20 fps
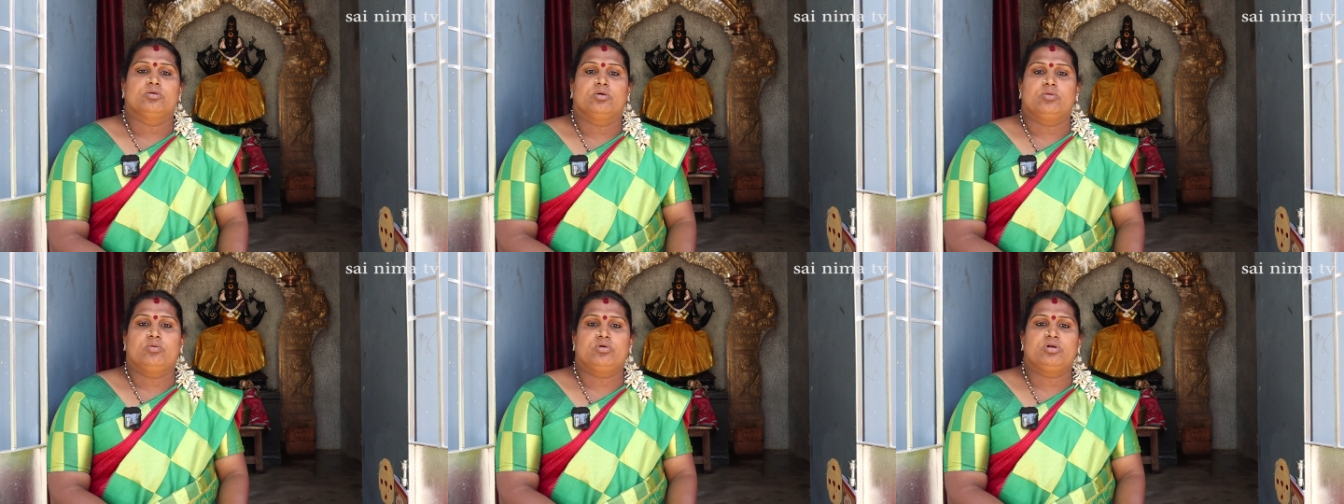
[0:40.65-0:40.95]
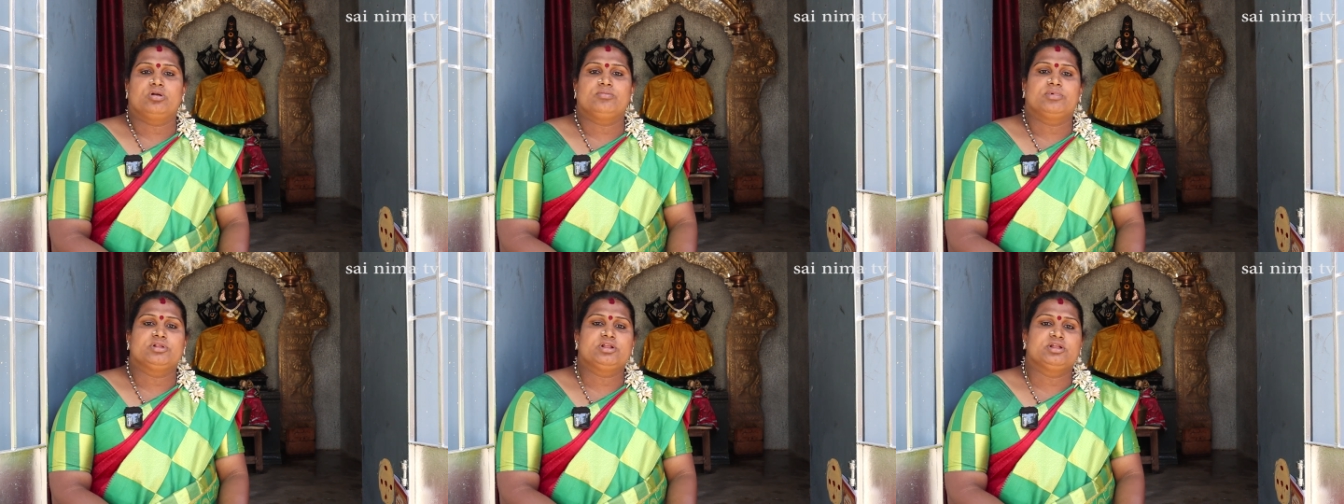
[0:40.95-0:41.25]

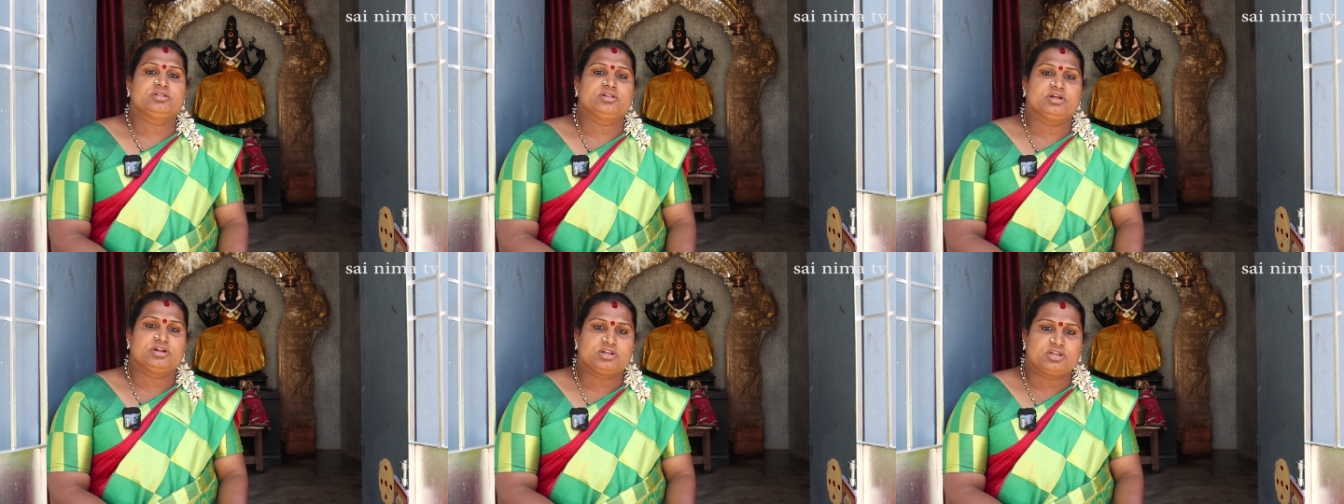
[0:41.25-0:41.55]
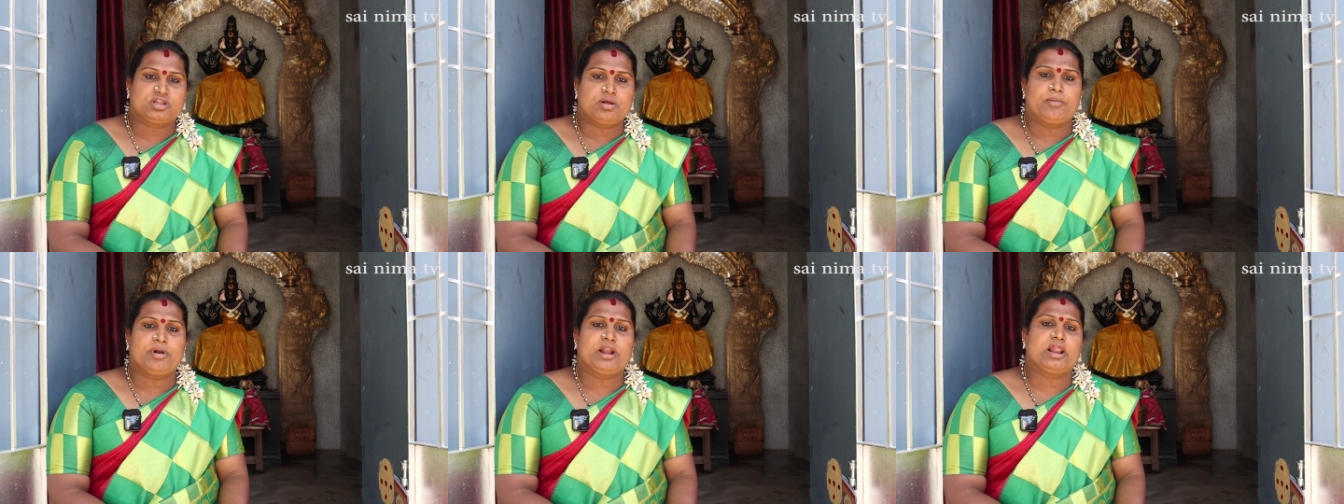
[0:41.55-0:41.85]
ஒவ்வொன்றும் வந்து
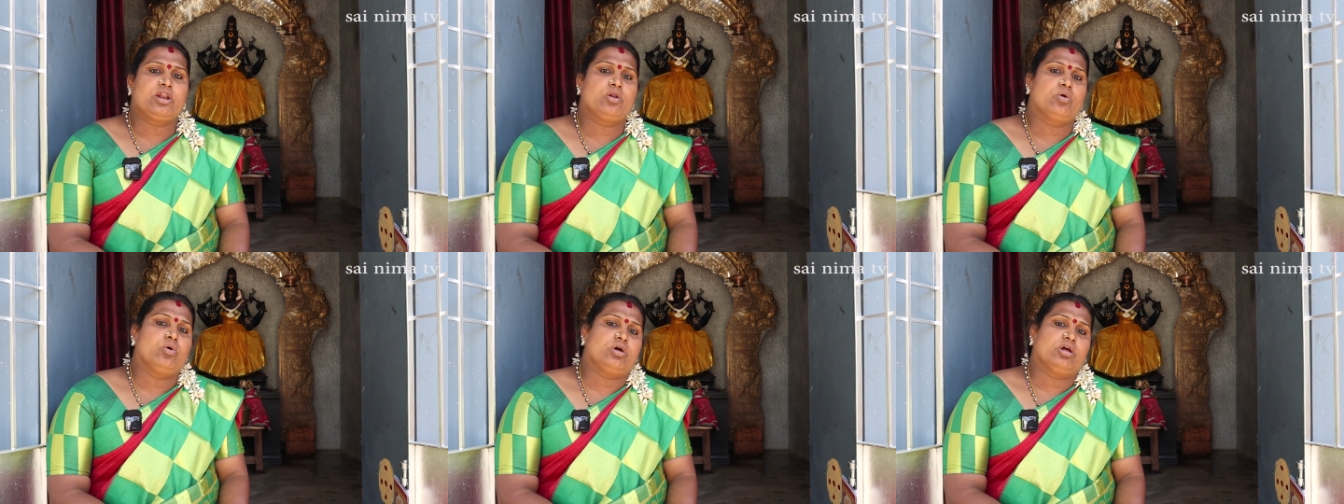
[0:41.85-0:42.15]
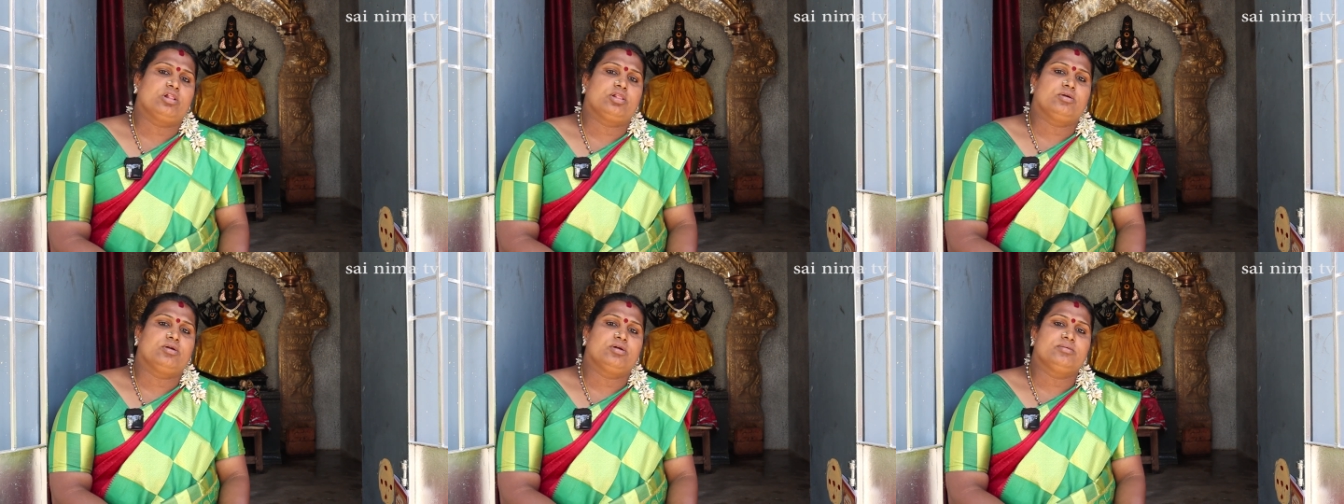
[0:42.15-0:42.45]
திட்டமிடல்
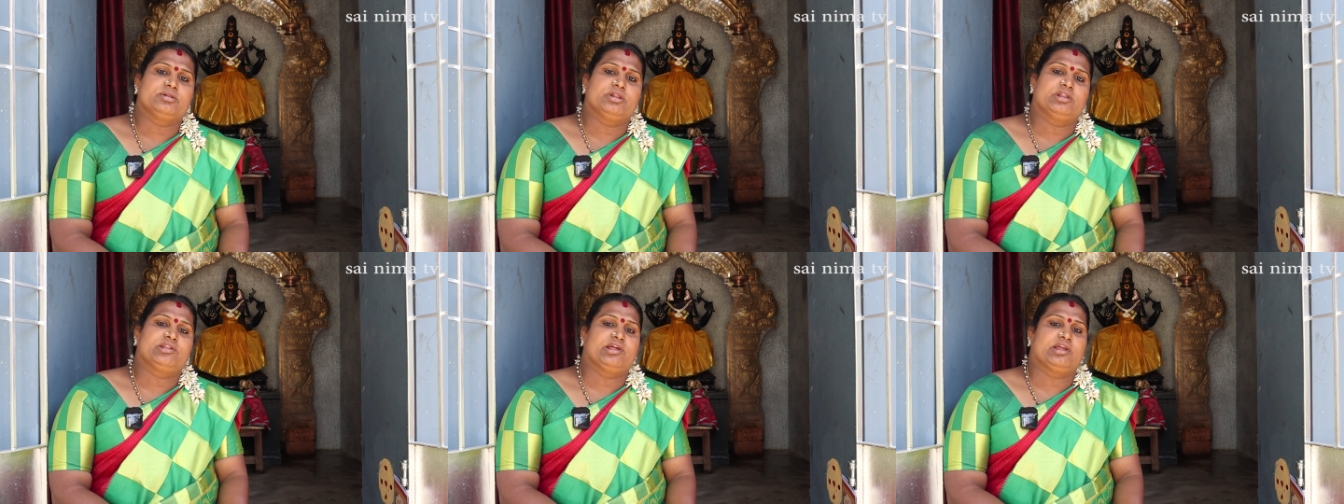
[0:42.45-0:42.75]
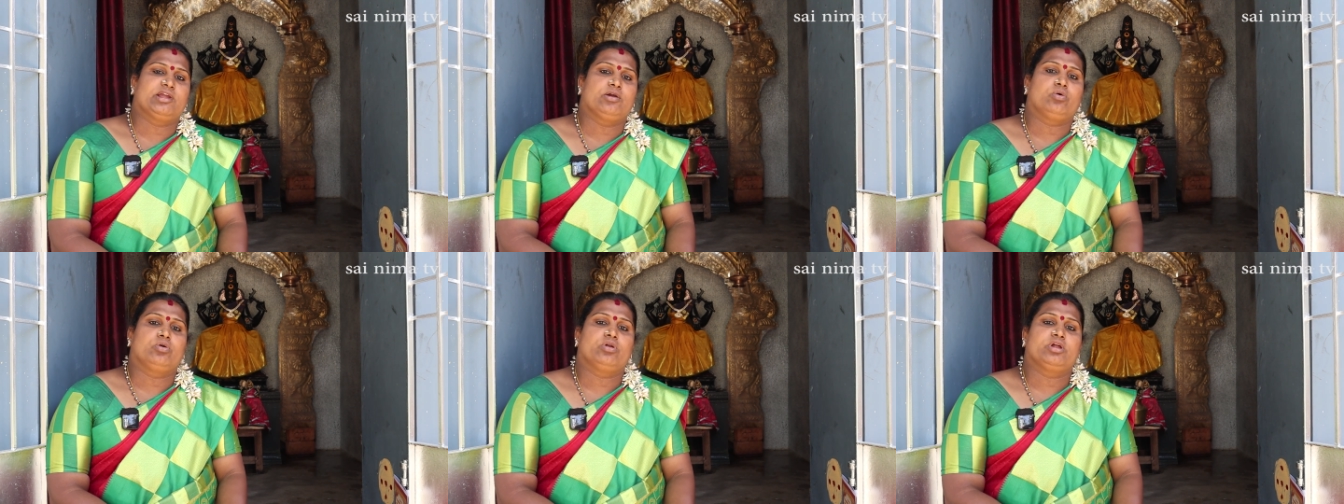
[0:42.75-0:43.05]
நோக்கத்தோடு வந்து
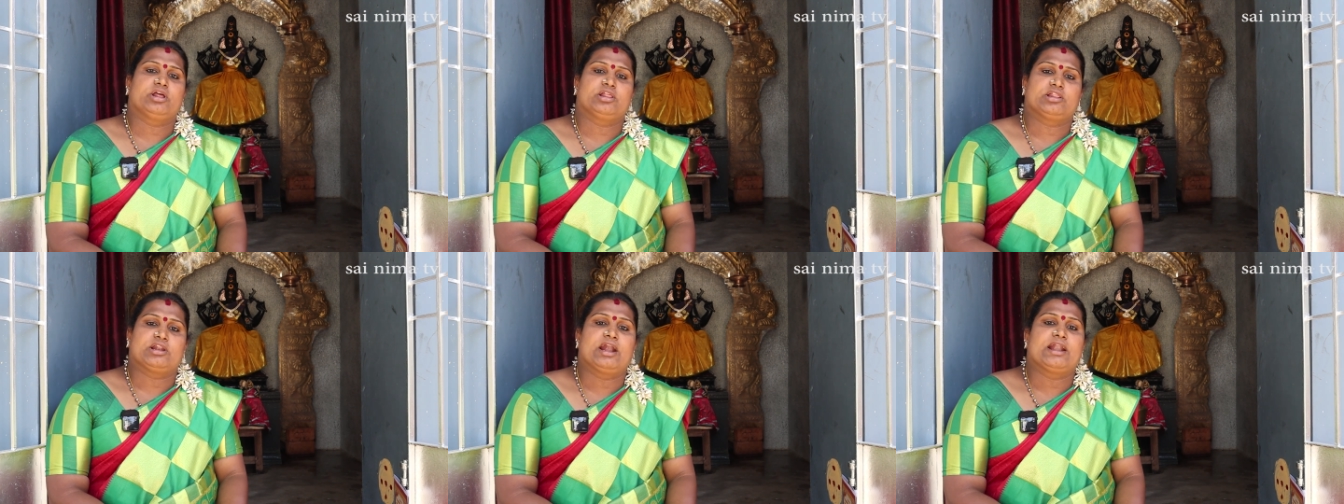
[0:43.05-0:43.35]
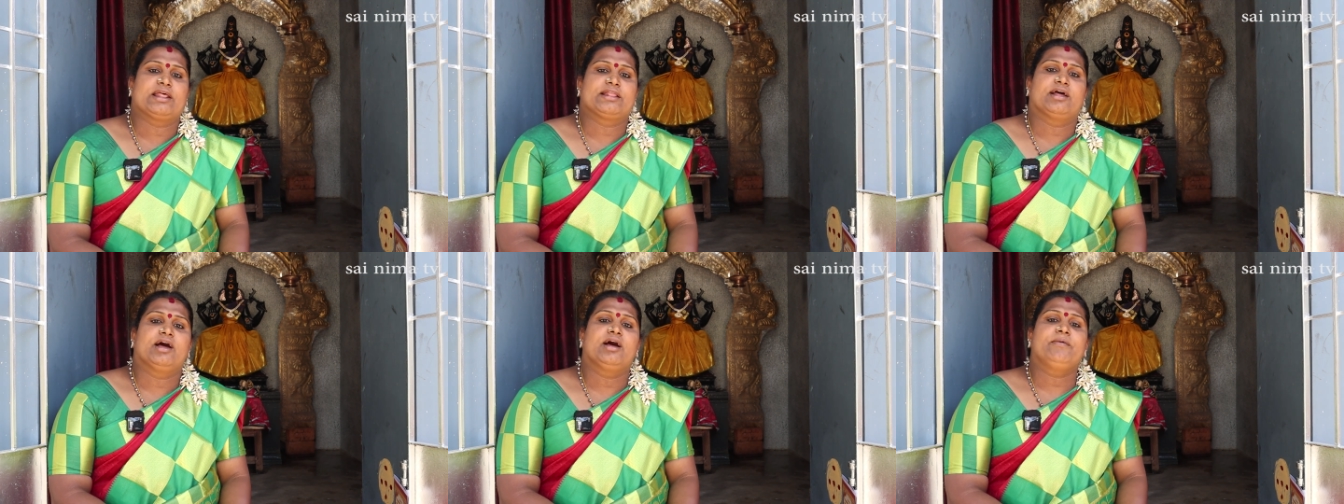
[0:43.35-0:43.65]

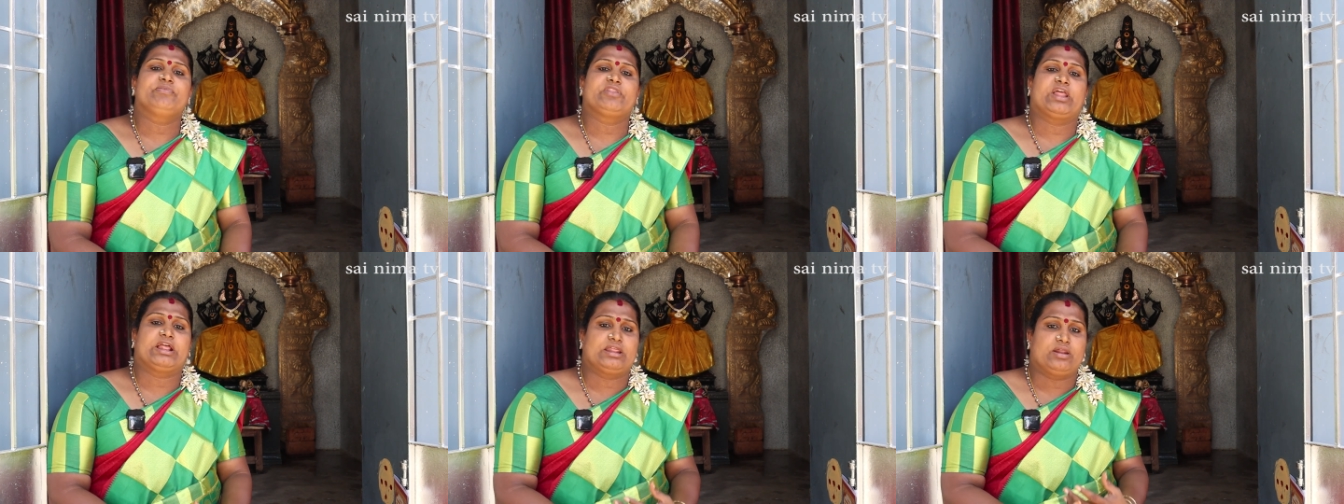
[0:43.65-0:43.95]
செய்யக்கூடியதுனால தான்